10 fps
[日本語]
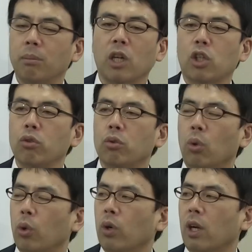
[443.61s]
まあ、旧
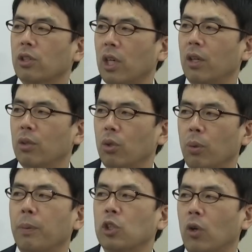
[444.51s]
御用学者と呼
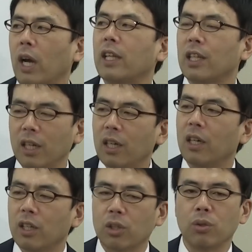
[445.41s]
びましょう、あえてね、